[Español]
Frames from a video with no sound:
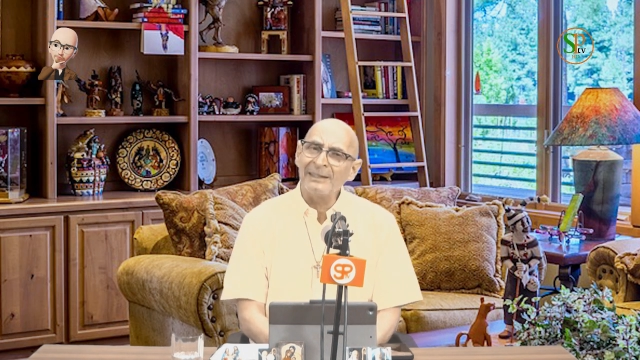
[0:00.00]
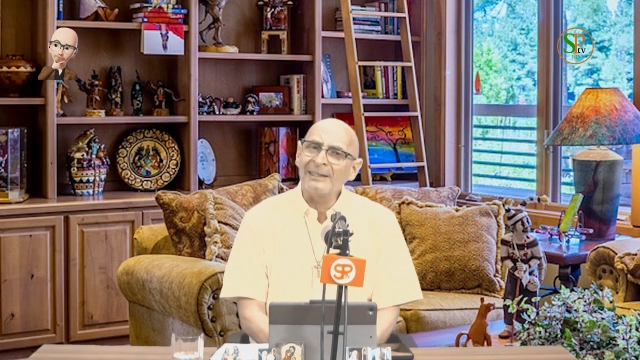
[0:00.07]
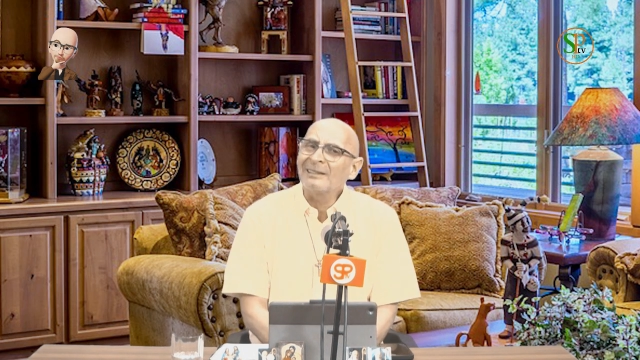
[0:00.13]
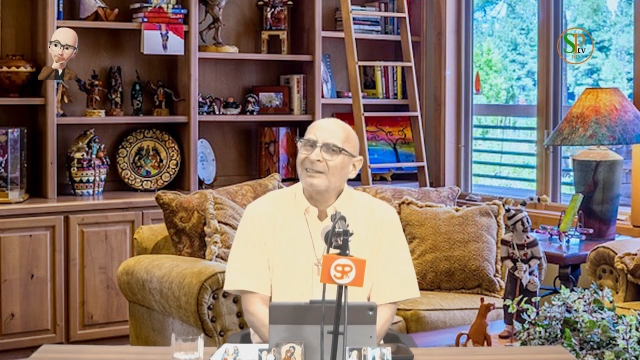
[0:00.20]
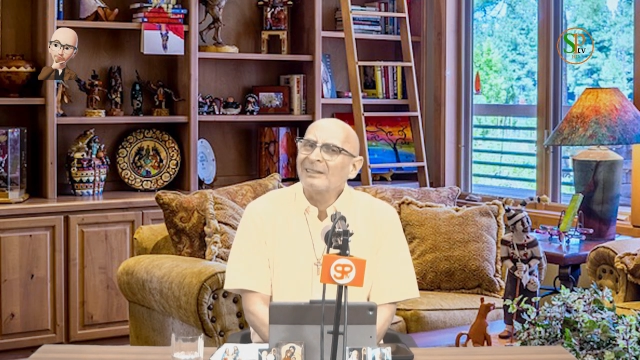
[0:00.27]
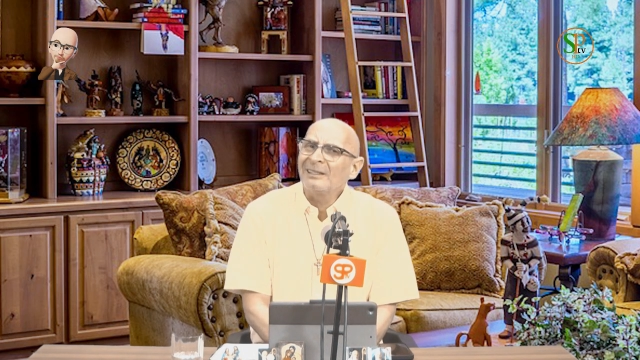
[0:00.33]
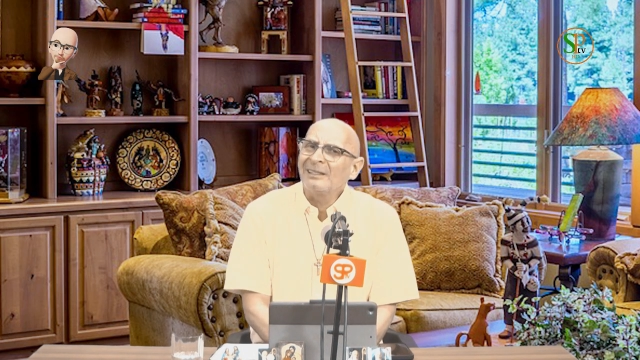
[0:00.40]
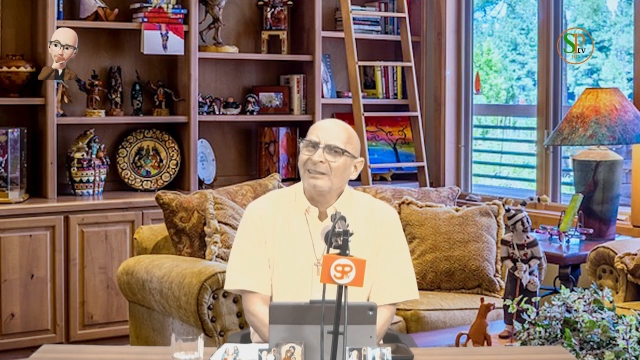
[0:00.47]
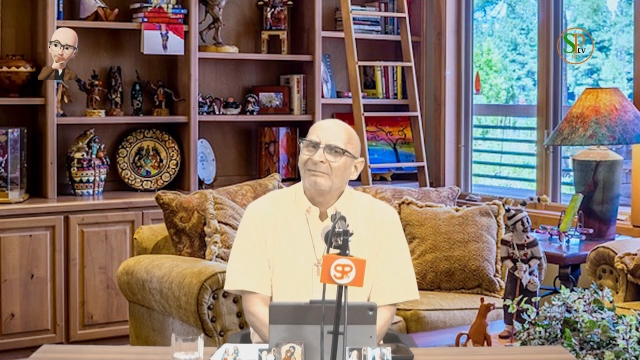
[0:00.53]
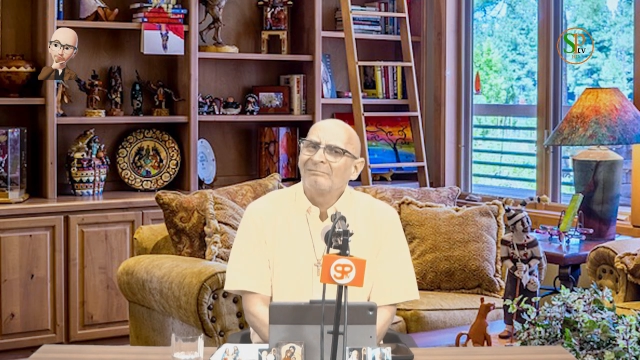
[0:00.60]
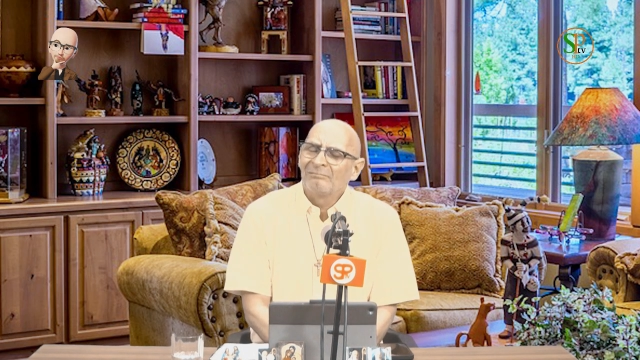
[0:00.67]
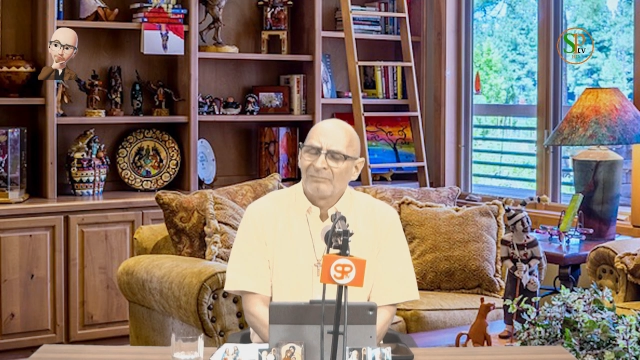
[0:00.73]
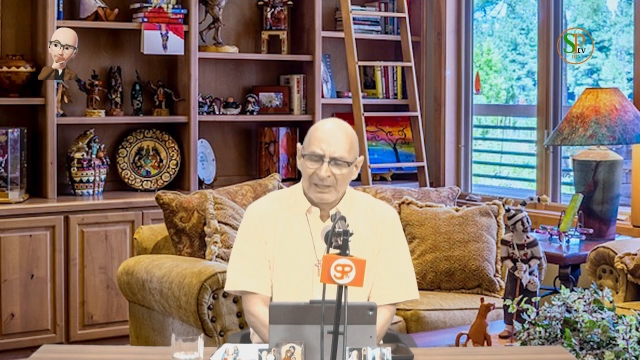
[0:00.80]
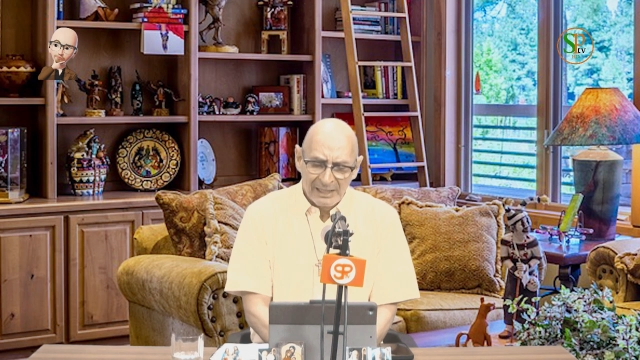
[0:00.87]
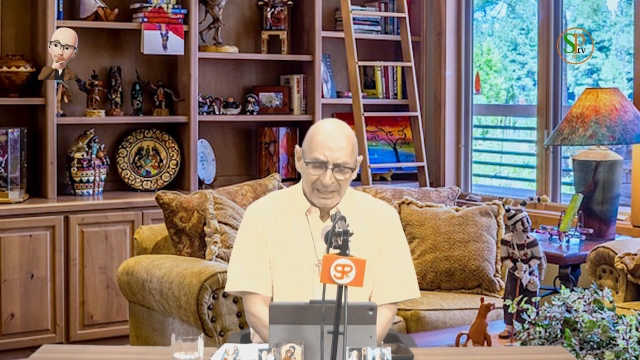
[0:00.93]
Es
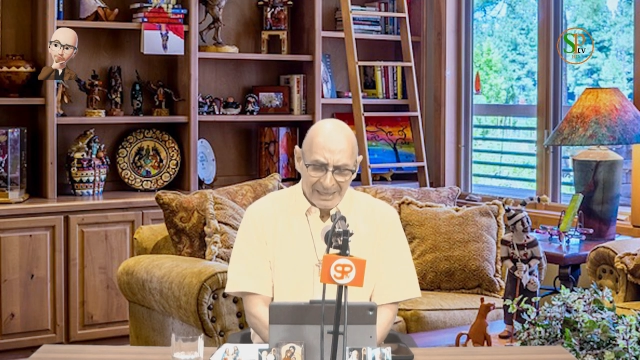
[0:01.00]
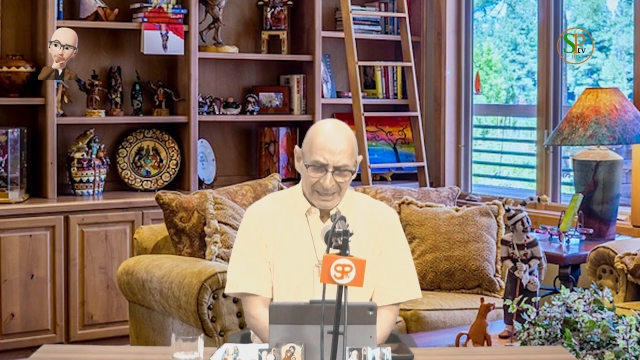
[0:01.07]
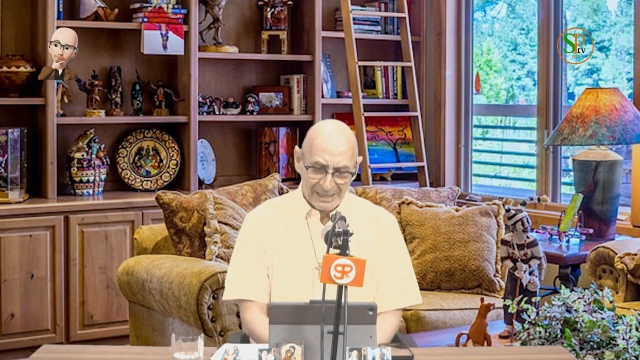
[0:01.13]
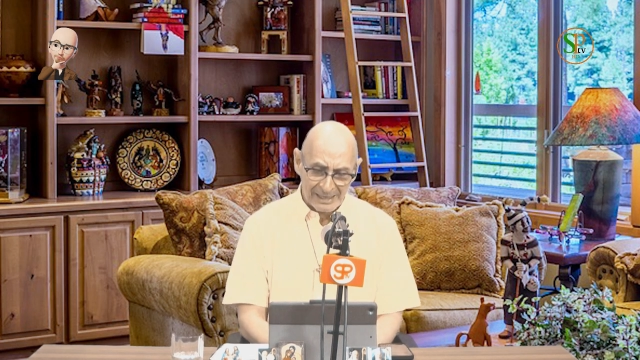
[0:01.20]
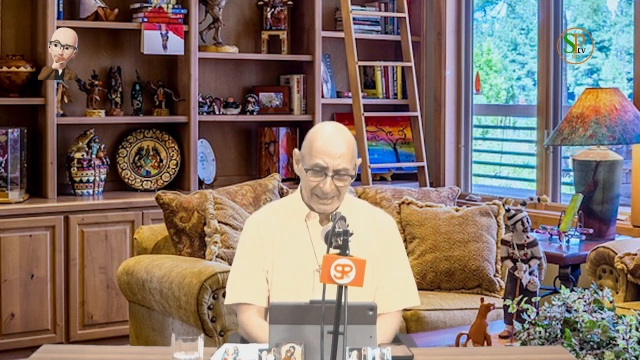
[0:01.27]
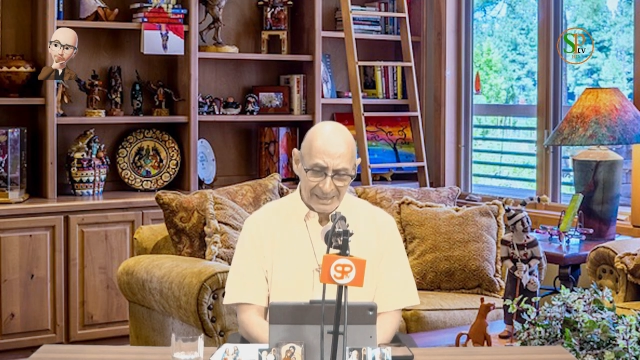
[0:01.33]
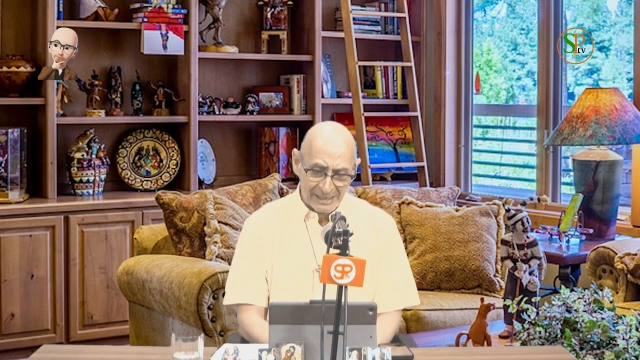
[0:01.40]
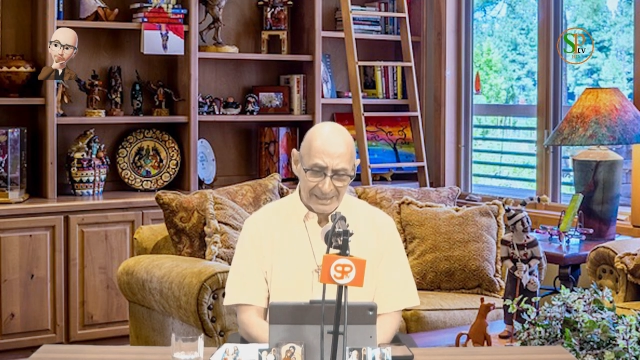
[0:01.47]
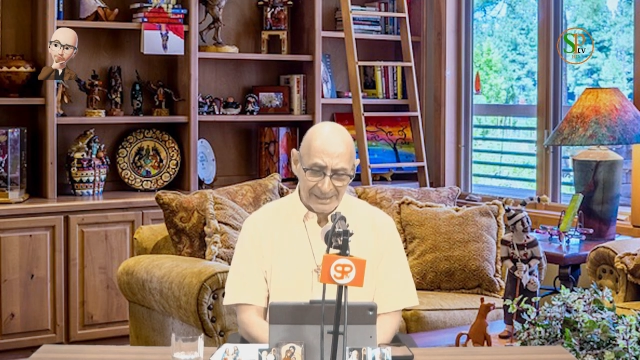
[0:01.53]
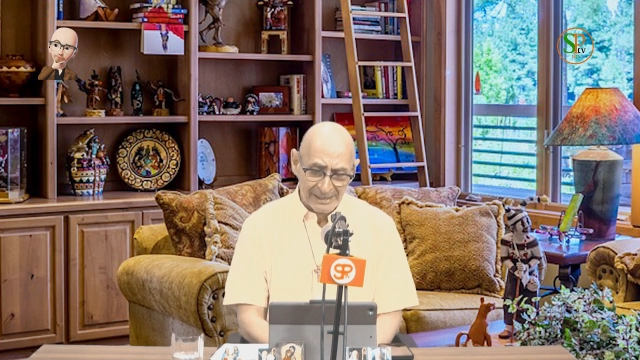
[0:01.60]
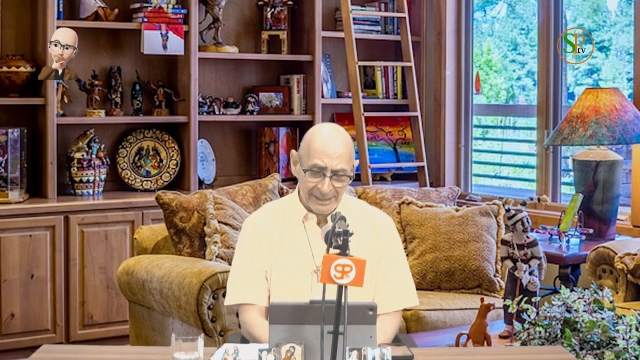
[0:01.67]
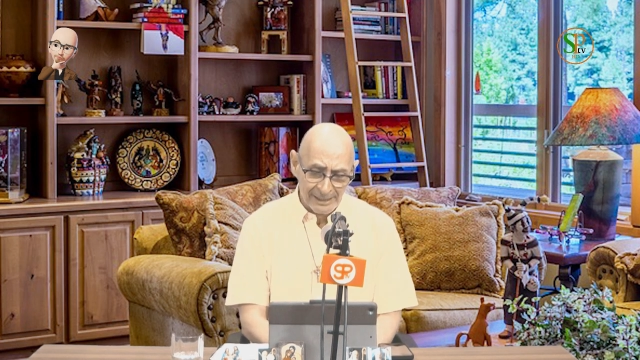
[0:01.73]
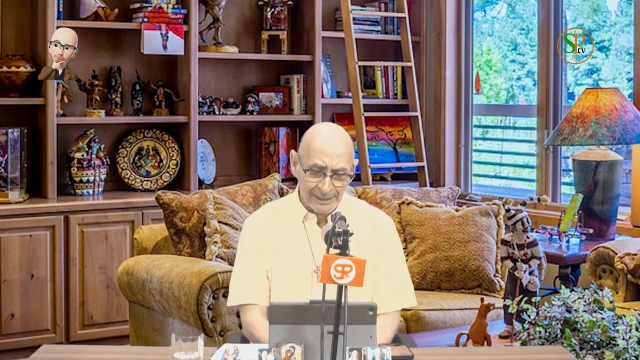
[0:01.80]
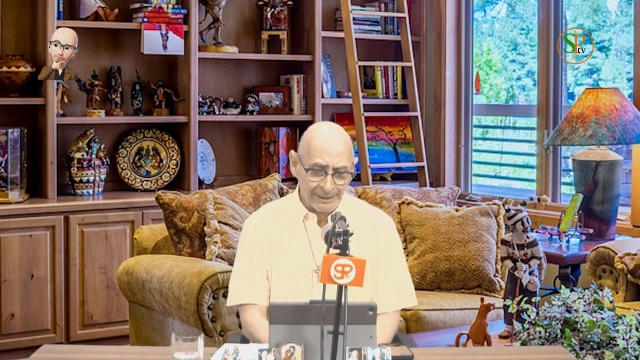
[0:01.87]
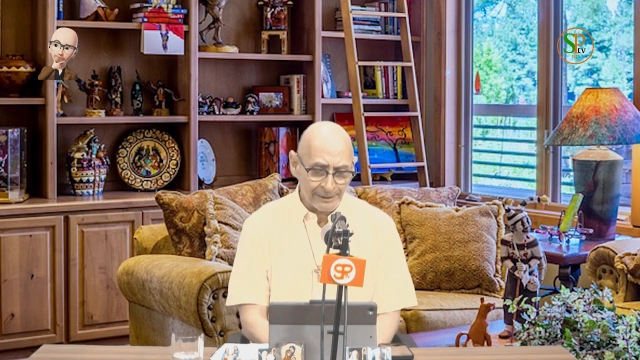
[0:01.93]
decir,
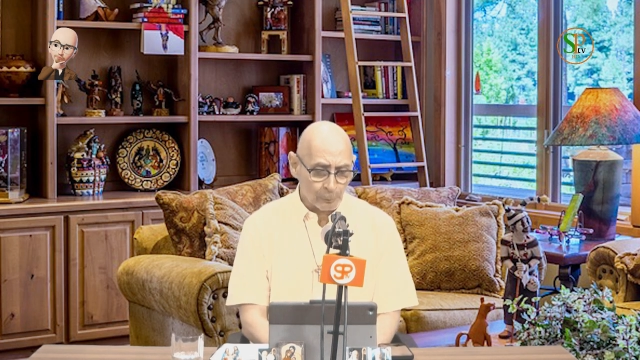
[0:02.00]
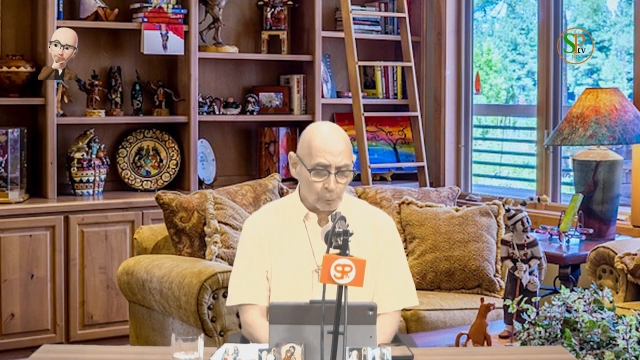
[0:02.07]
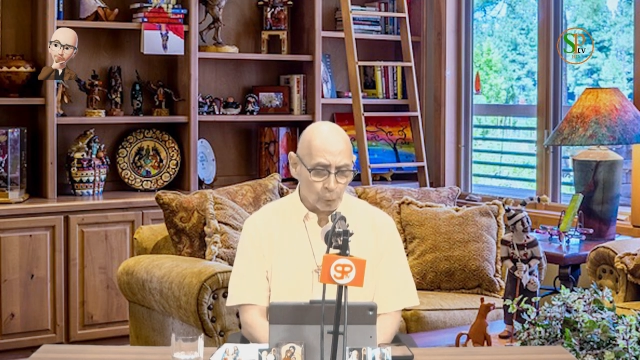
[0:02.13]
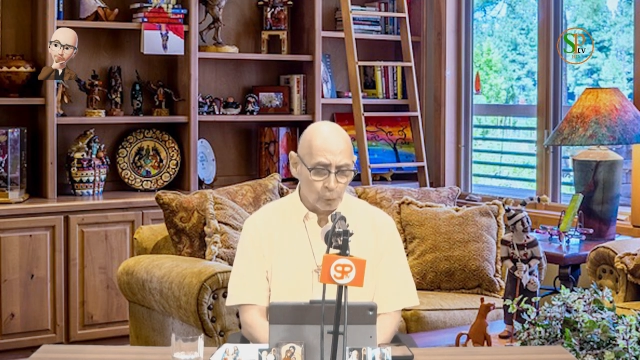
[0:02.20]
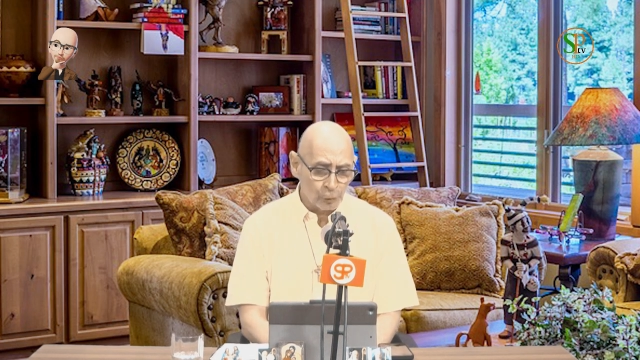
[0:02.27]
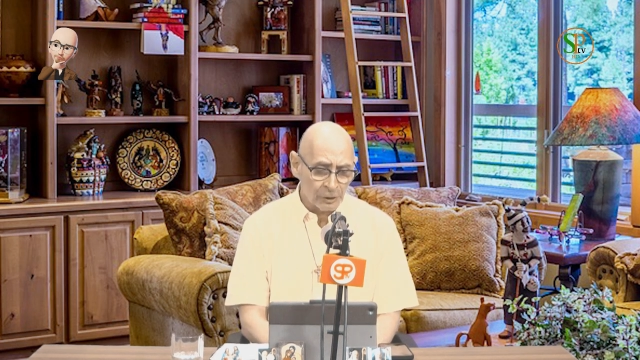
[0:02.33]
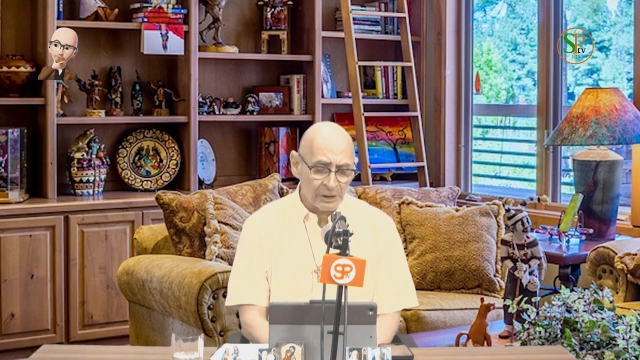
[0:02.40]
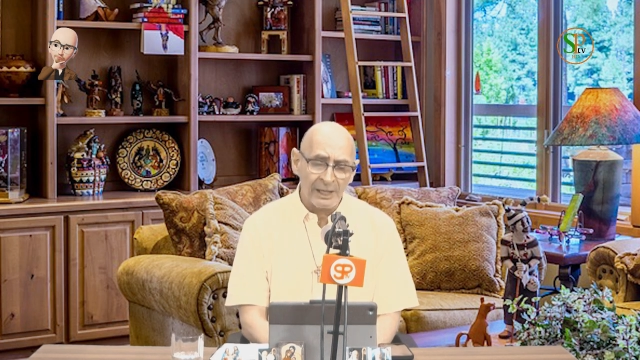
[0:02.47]
elegir